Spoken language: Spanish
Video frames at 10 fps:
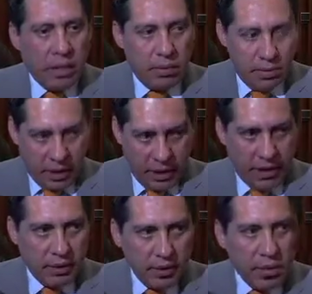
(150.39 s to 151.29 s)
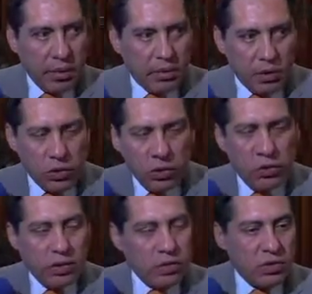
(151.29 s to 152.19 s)
que ha hecho estas investigaciones? Nosotros
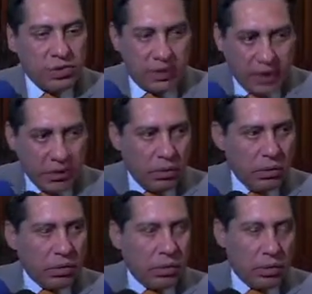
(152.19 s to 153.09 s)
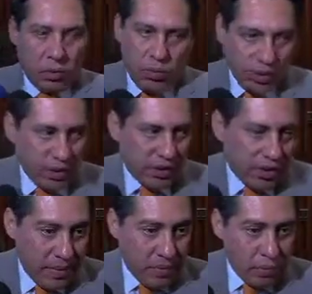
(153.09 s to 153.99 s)
seguimos investigando. Lo único que
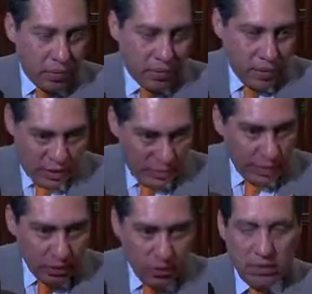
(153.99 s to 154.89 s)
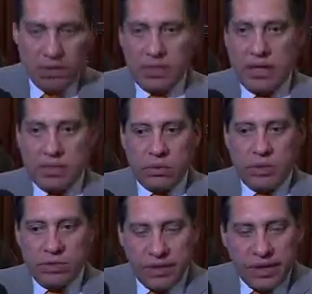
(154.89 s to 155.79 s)
sabemos de cierto es que la
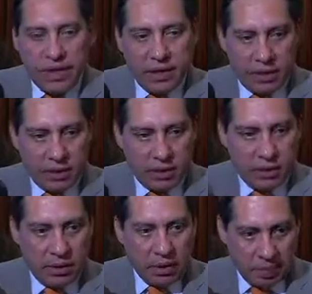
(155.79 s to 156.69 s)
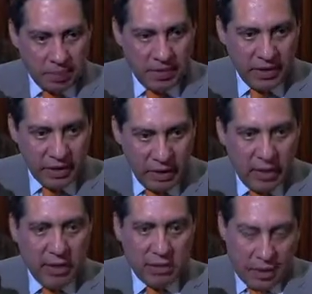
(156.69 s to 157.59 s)
señora sigue en, Tepepan.
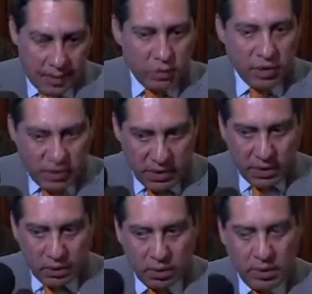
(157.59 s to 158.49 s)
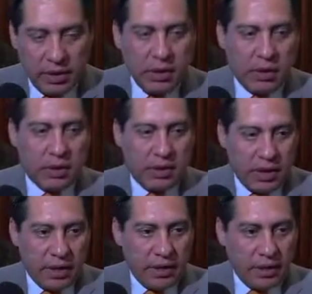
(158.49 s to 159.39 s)
Sabemos de cierto también que
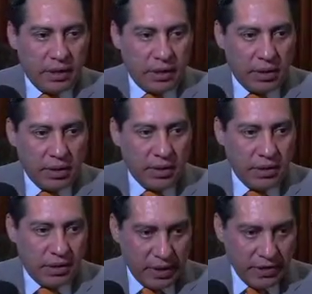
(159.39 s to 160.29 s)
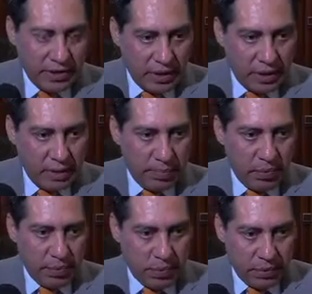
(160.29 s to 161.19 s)
tiene eh, necesidad de estar ahí
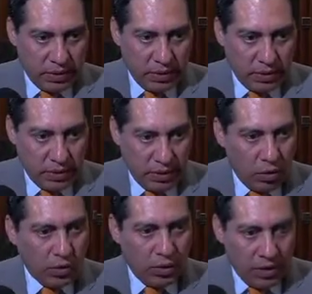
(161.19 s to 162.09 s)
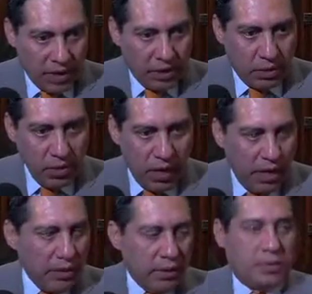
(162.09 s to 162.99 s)
por razones de orden médico.
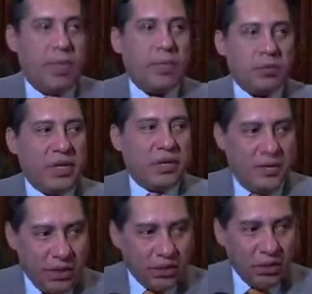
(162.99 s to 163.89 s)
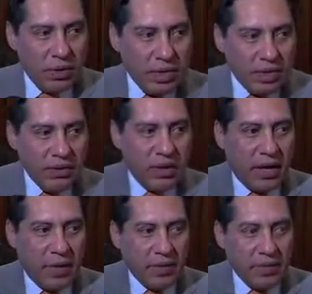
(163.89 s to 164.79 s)
Y sabemos de cierto también
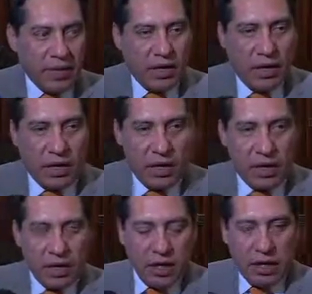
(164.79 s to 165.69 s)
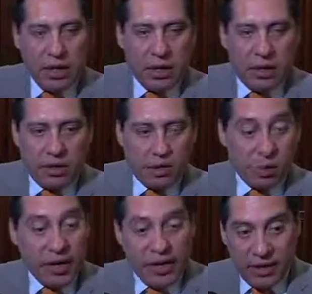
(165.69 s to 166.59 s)
que...
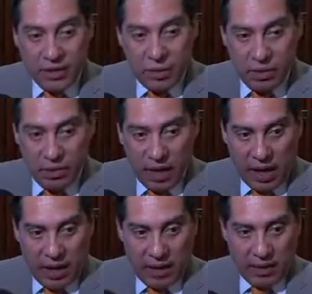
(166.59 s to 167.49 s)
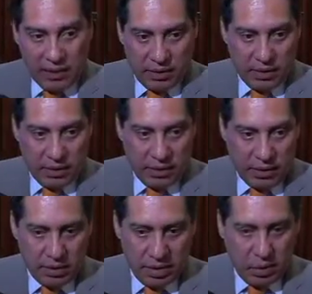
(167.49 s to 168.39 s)
su regreso al
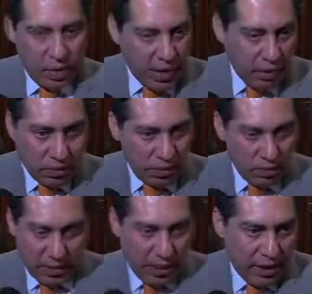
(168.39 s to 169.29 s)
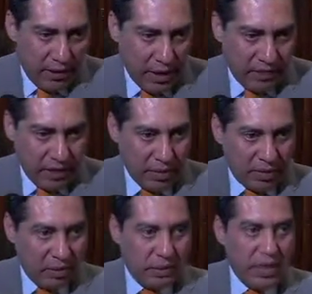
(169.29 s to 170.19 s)
el lugar en donde estará ya
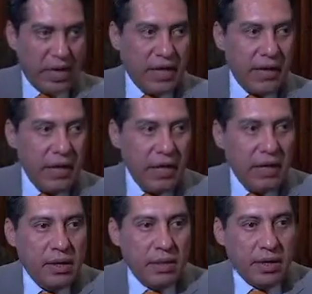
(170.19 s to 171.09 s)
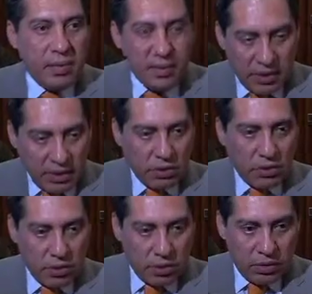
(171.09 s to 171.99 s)
finalmente ubicada, representa
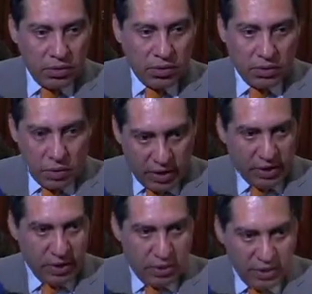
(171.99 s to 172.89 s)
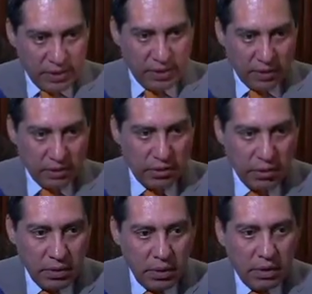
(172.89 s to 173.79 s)
condiciones de riesgo que hay que cuidar. No,
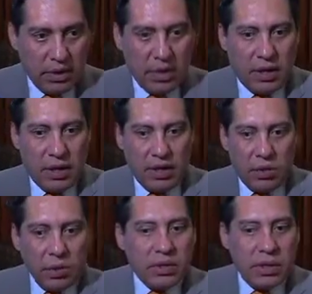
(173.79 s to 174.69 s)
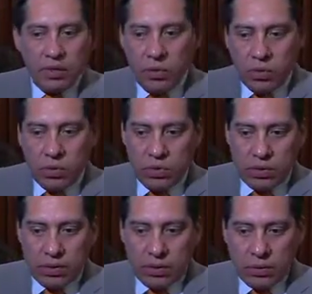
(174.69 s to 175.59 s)
eh, tenemos
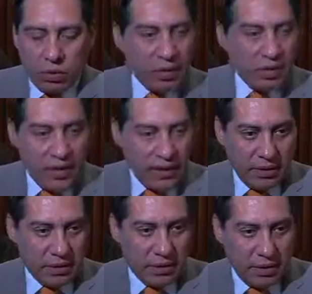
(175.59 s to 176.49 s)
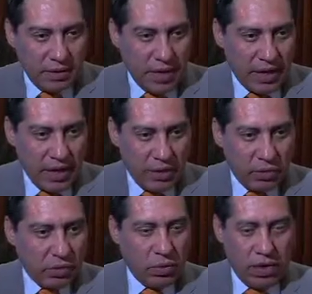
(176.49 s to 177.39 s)
eh, noticia de que se haya
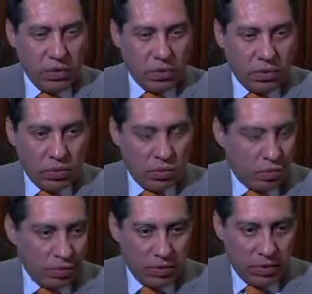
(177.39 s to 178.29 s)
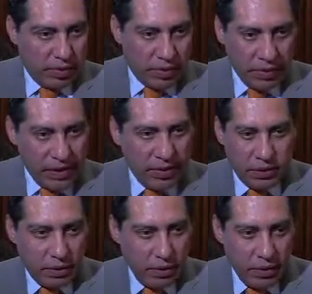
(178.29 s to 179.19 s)
otorgado algún otro tipo de privilegio.